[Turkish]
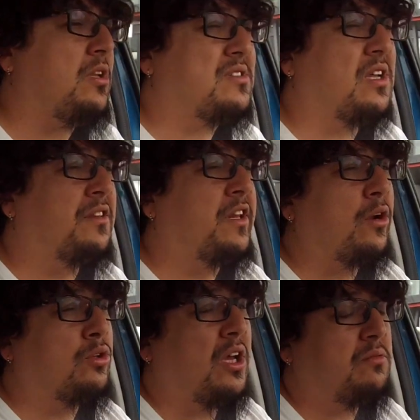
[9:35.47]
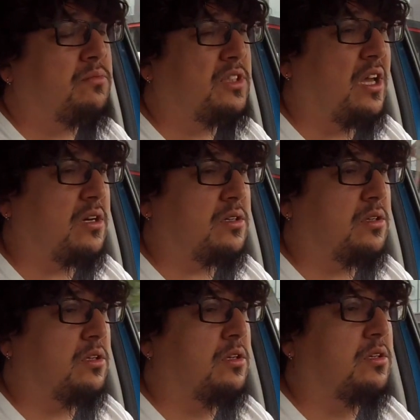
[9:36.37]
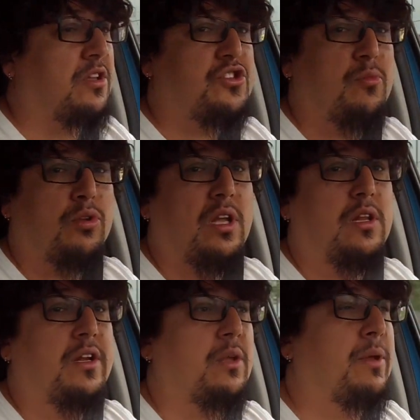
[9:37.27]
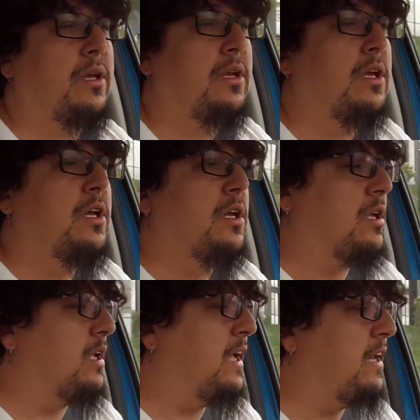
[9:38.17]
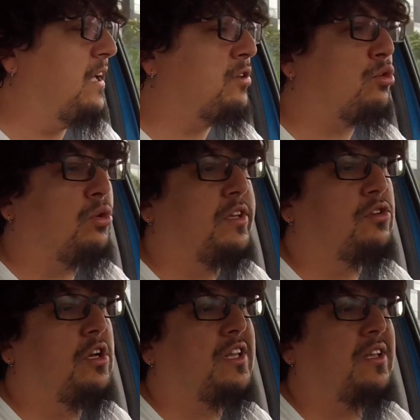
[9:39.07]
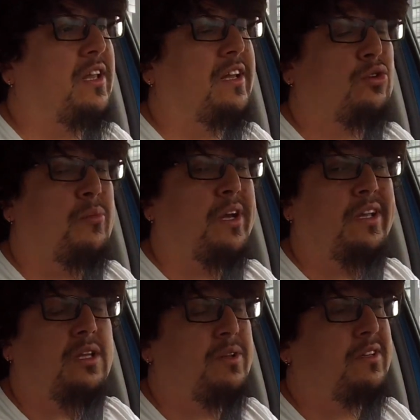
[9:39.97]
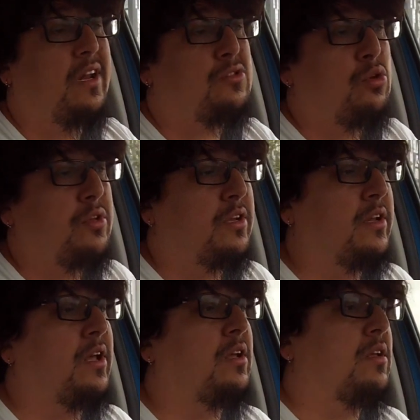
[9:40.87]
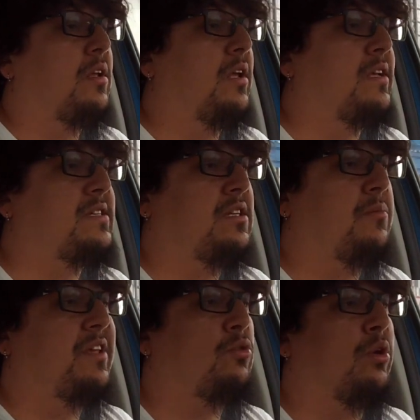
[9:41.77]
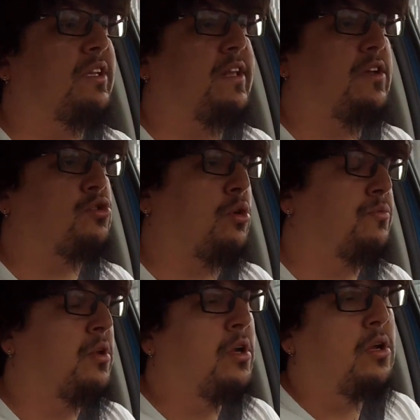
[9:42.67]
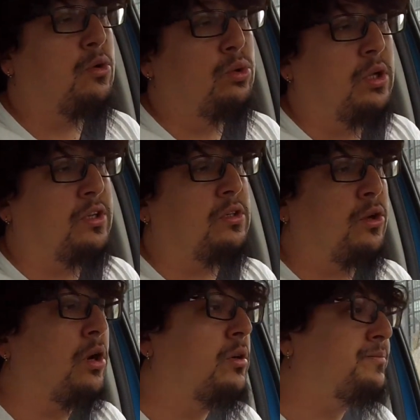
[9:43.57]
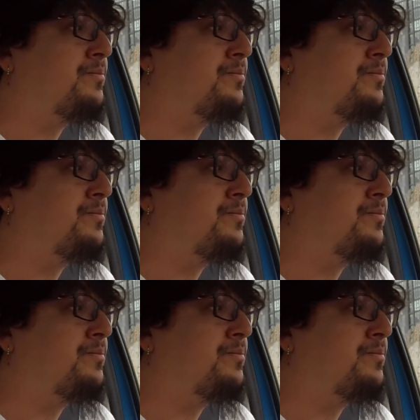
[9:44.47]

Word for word: Sandero'da diğer e, Dacia modelleri gibi elektrohidrolik ya da elektromekanik bir direksiyon yerine eski tip hidrolik direksiyon kullanılıyor.